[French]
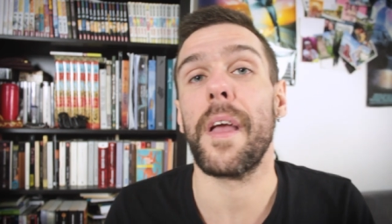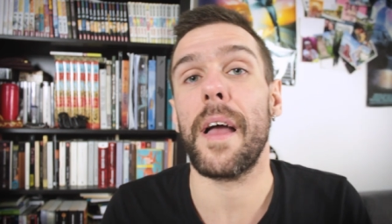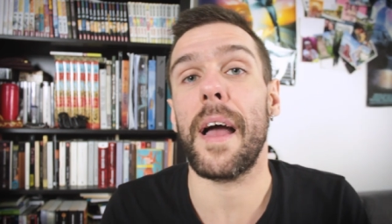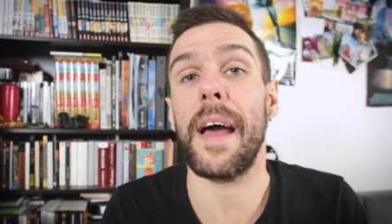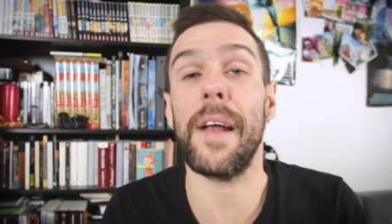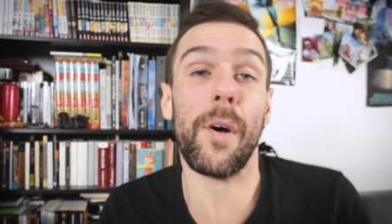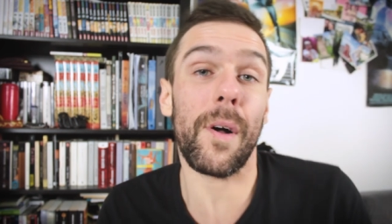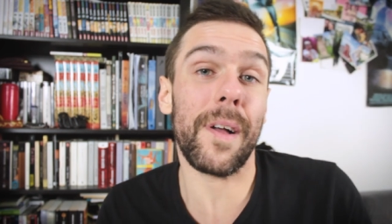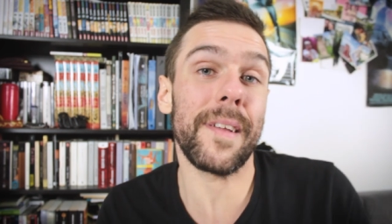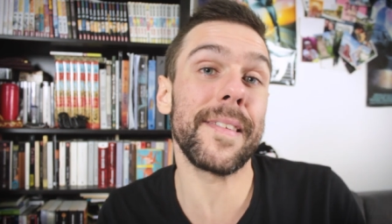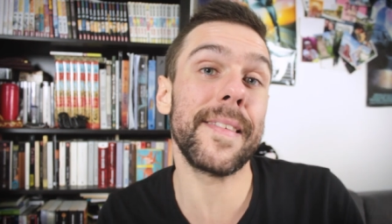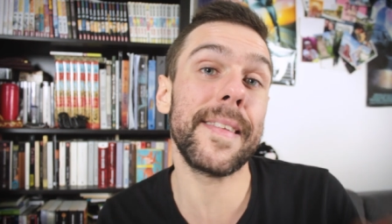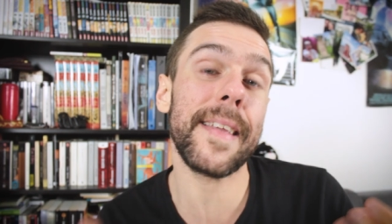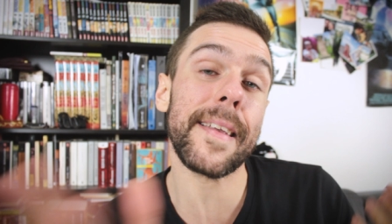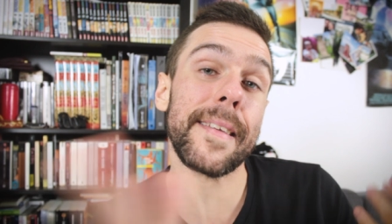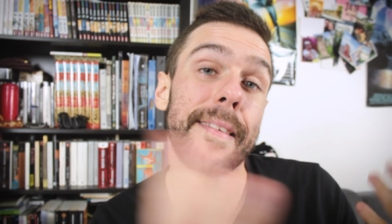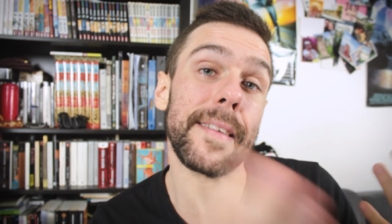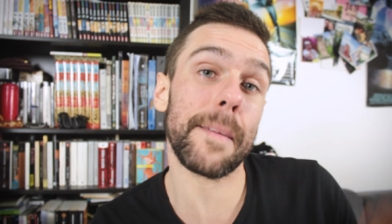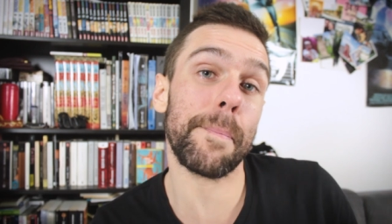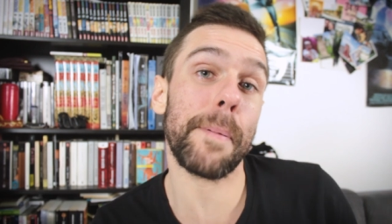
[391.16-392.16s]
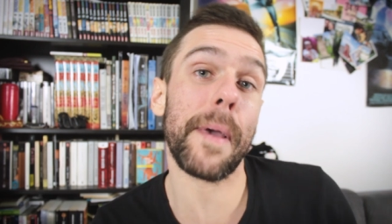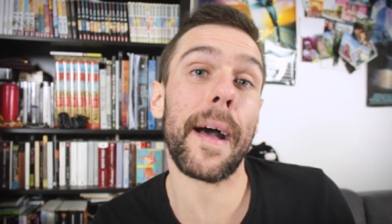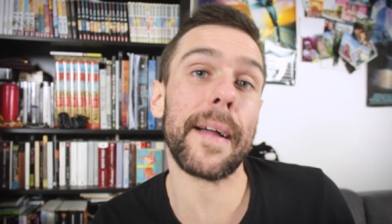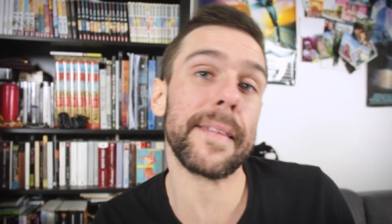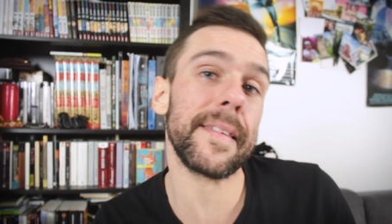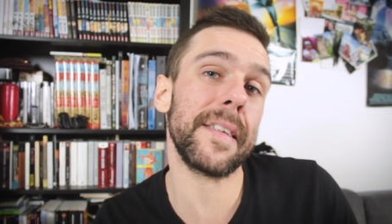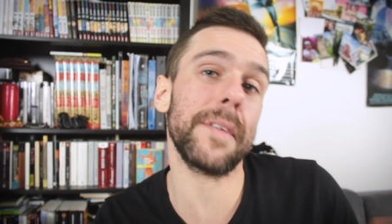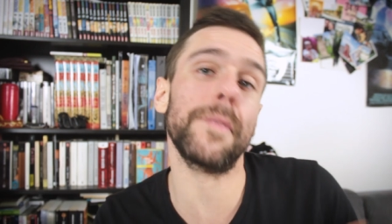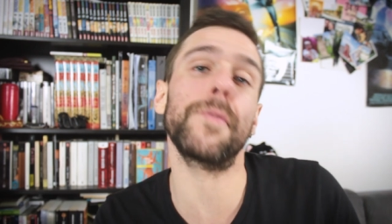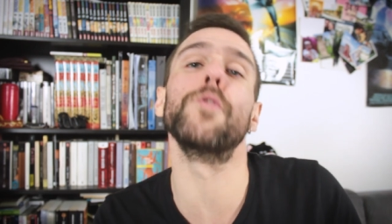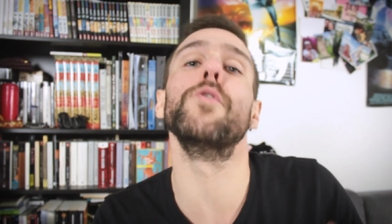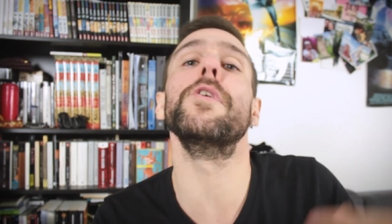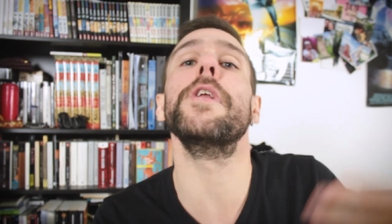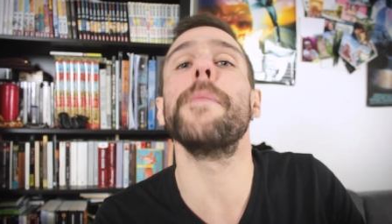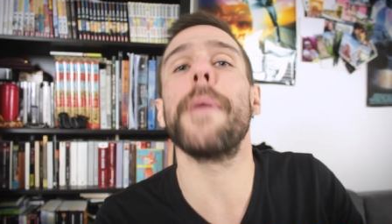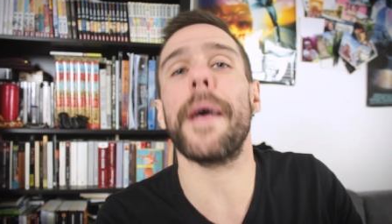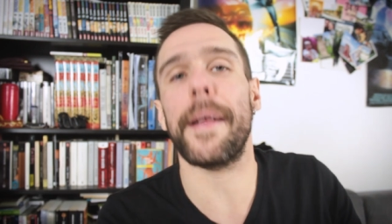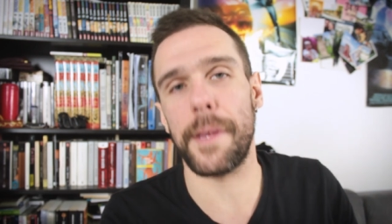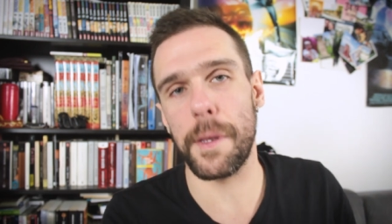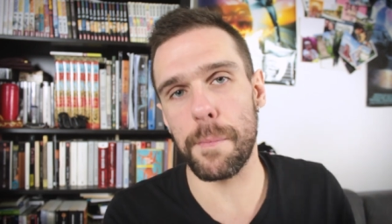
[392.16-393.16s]
alors, des impératifs de
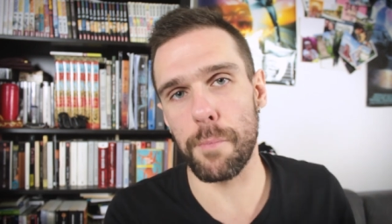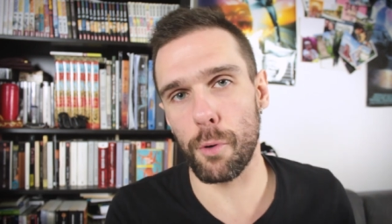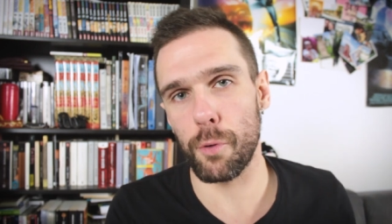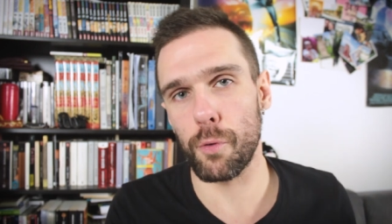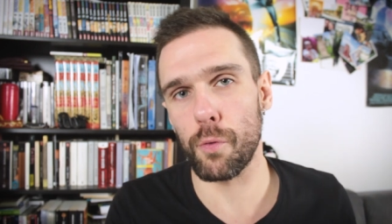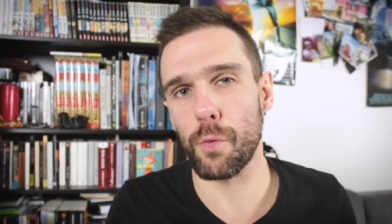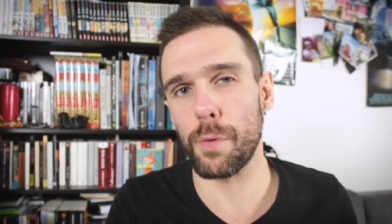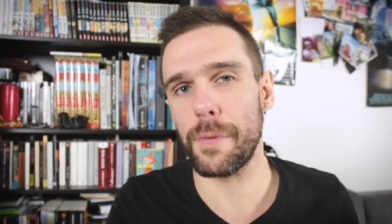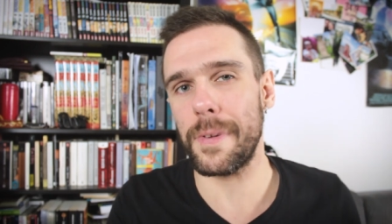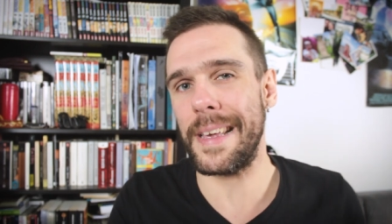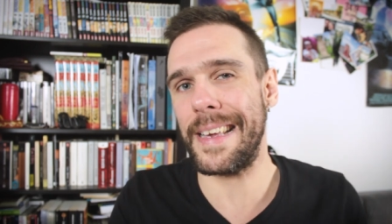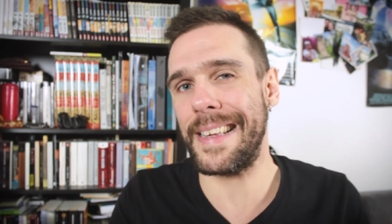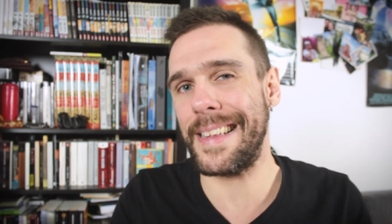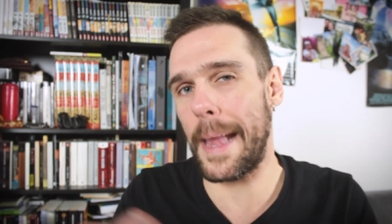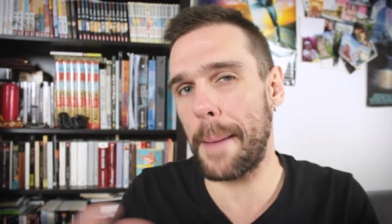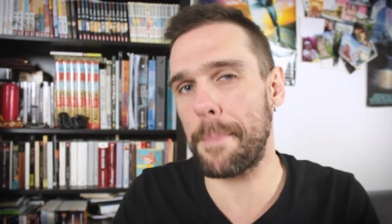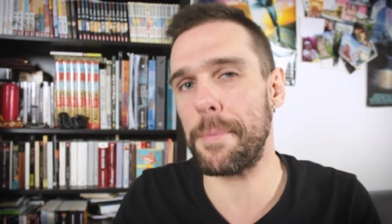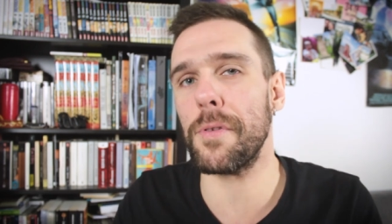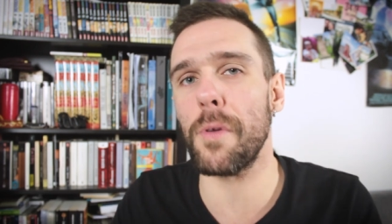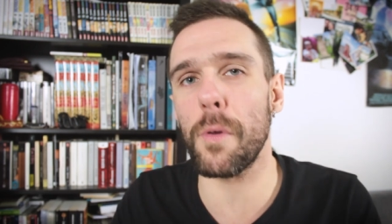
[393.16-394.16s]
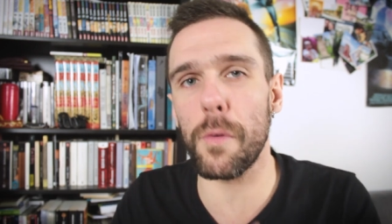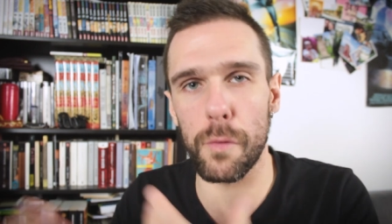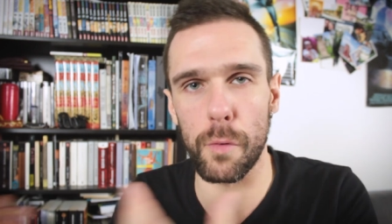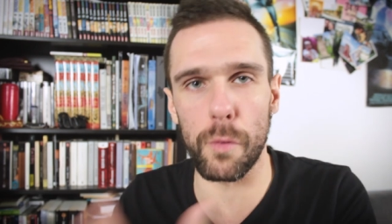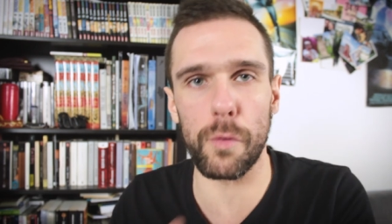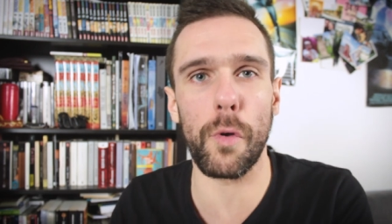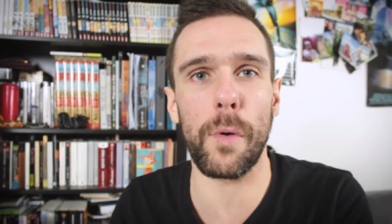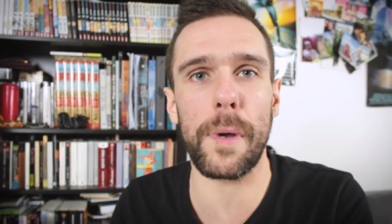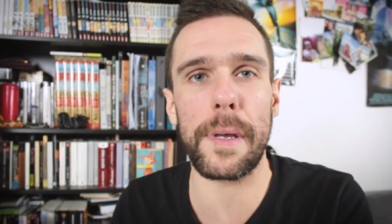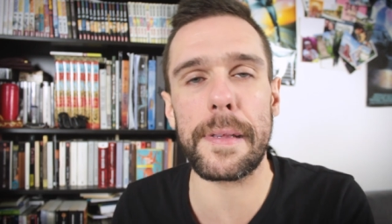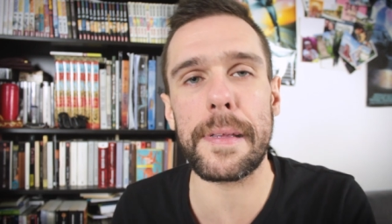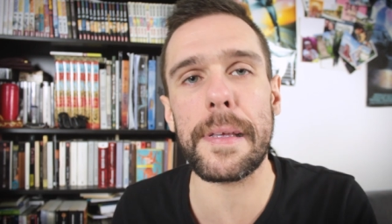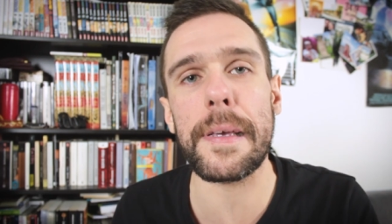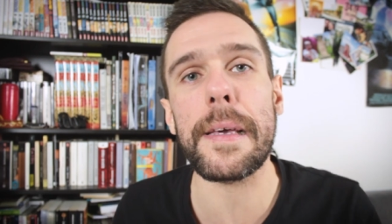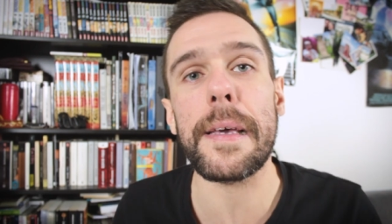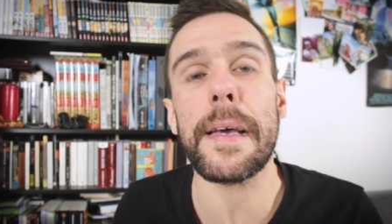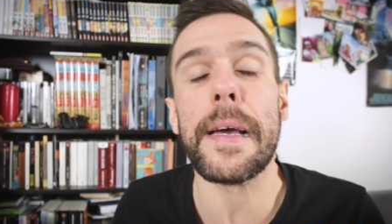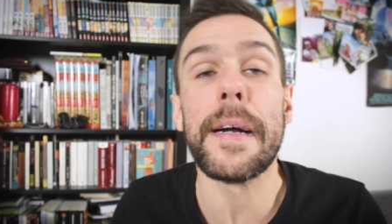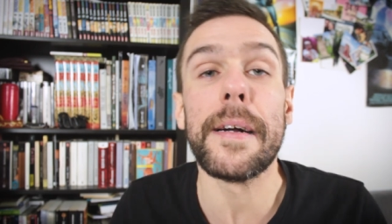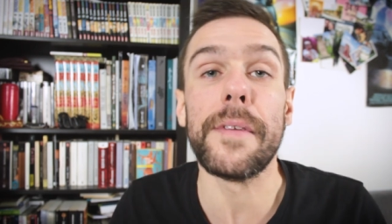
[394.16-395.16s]
liberté pour tous et d'absence
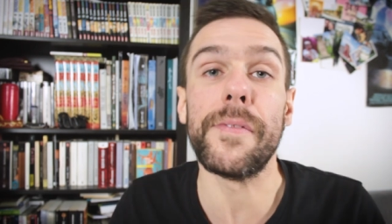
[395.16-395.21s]
d'autorité